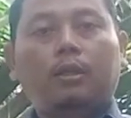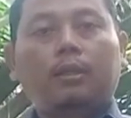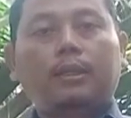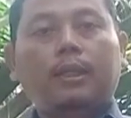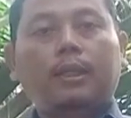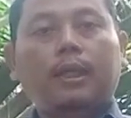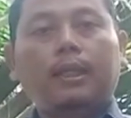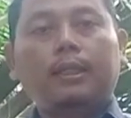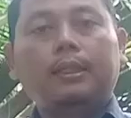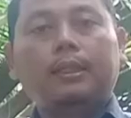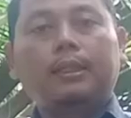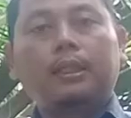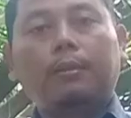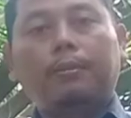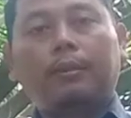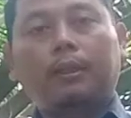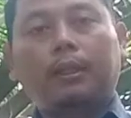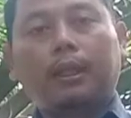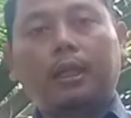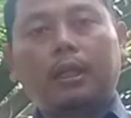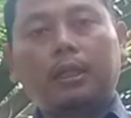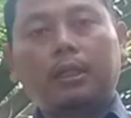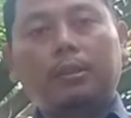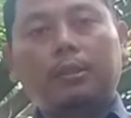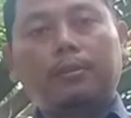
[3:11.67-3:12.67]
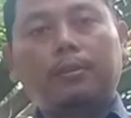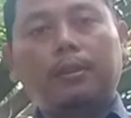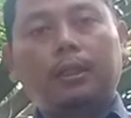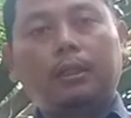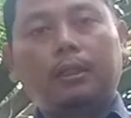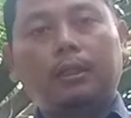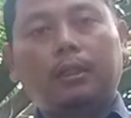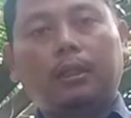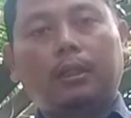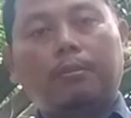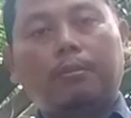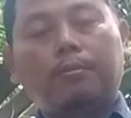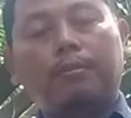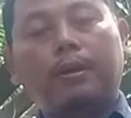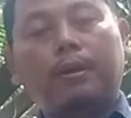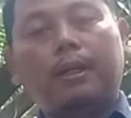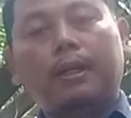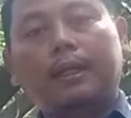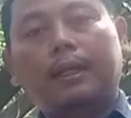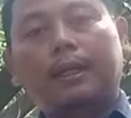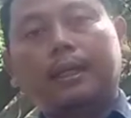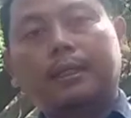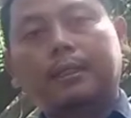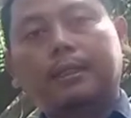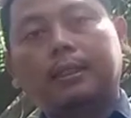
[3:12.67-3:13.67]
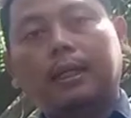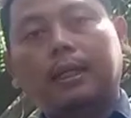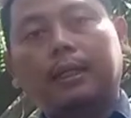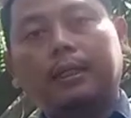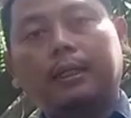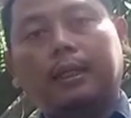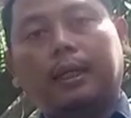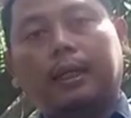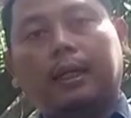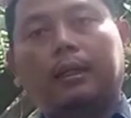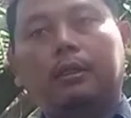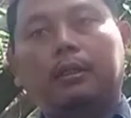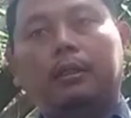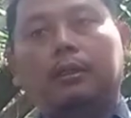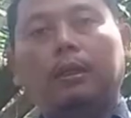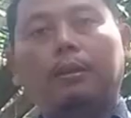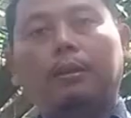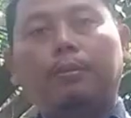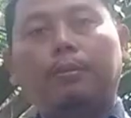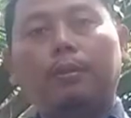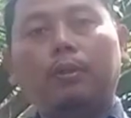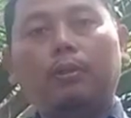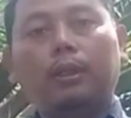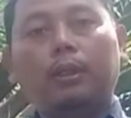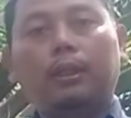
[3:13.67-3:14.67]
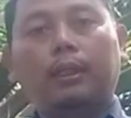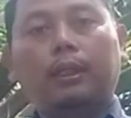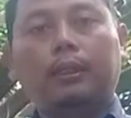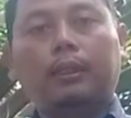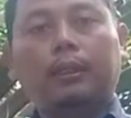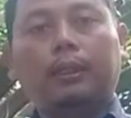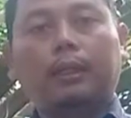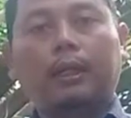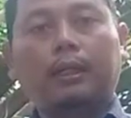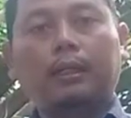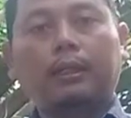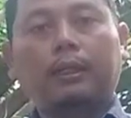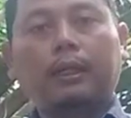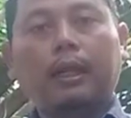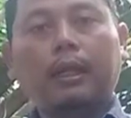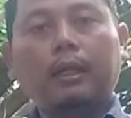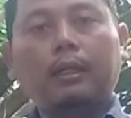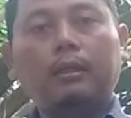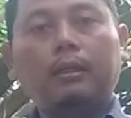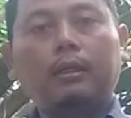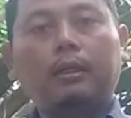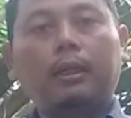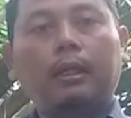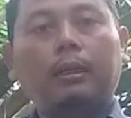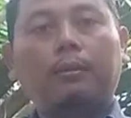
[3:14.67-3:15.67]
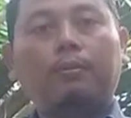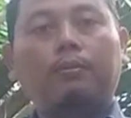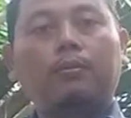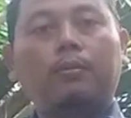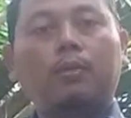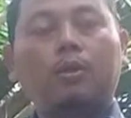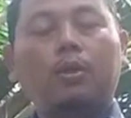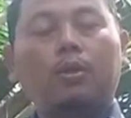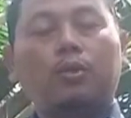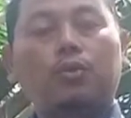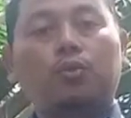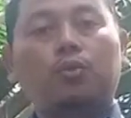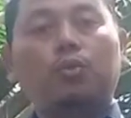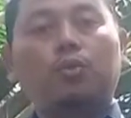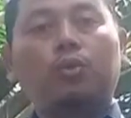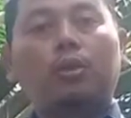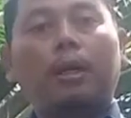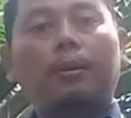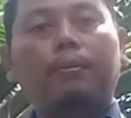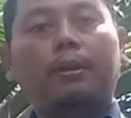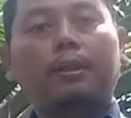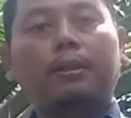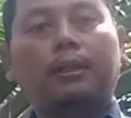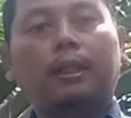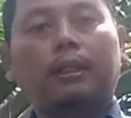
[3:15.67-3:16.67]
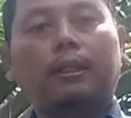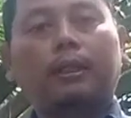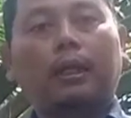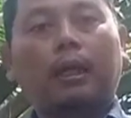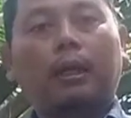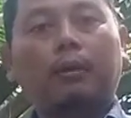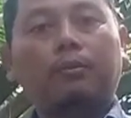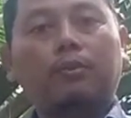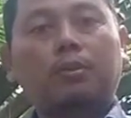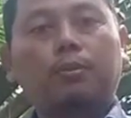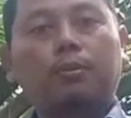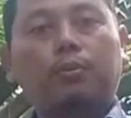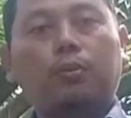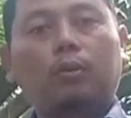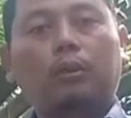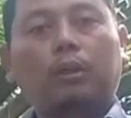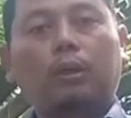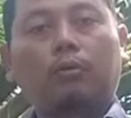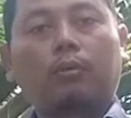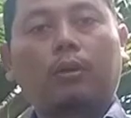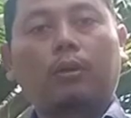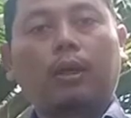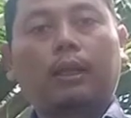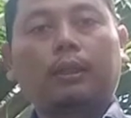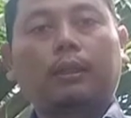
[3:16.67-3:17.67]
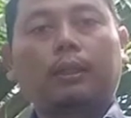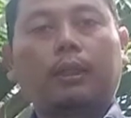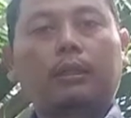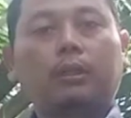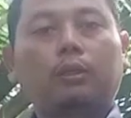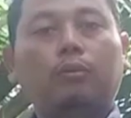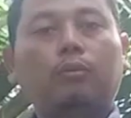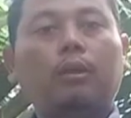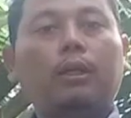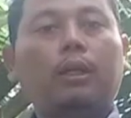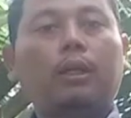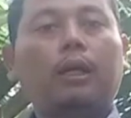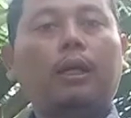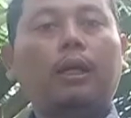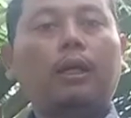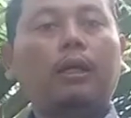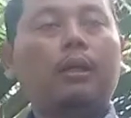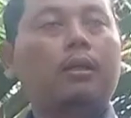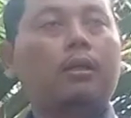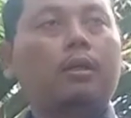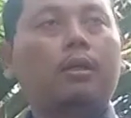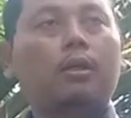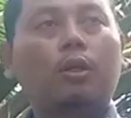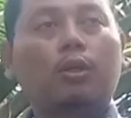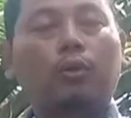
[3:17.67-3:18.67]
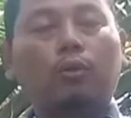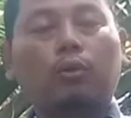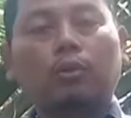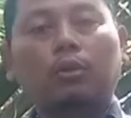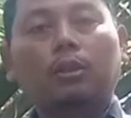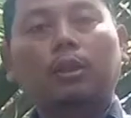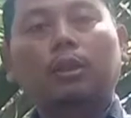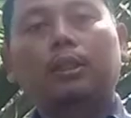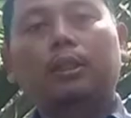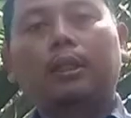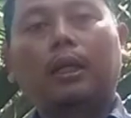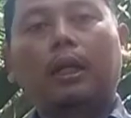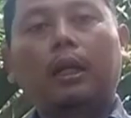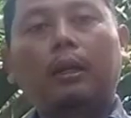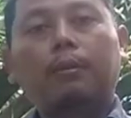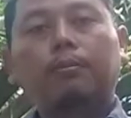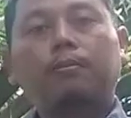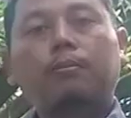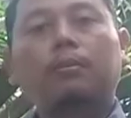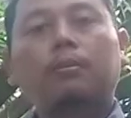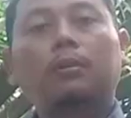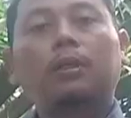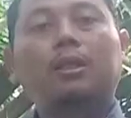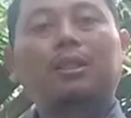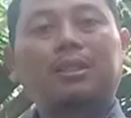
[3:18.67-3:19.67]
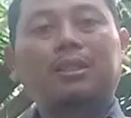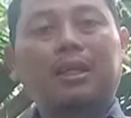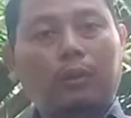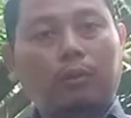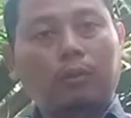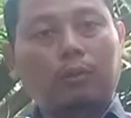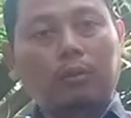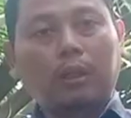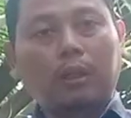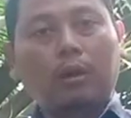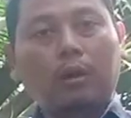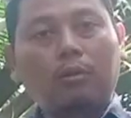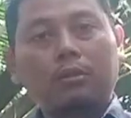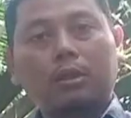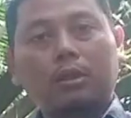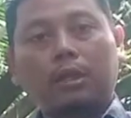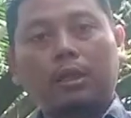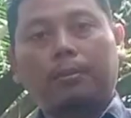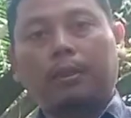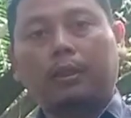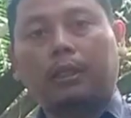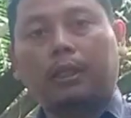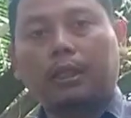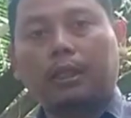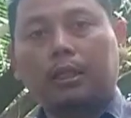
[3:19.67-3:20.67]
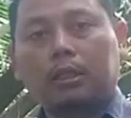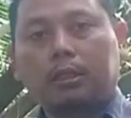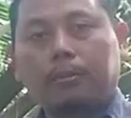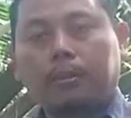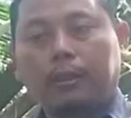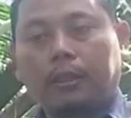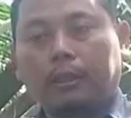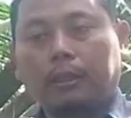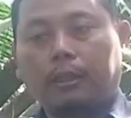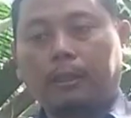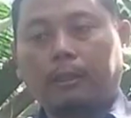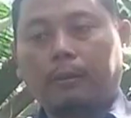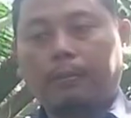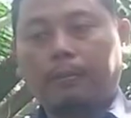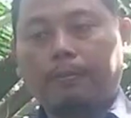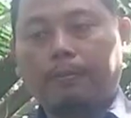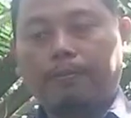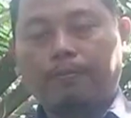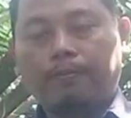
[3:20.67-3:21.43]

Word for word: Jadi, sahabat tani Blender, pada dasarnya yang perlu kita tekankan dalam sudah masa TM 10 tahun ke atas itu adalah dosis dalam satu tahun sahabat tani Blender.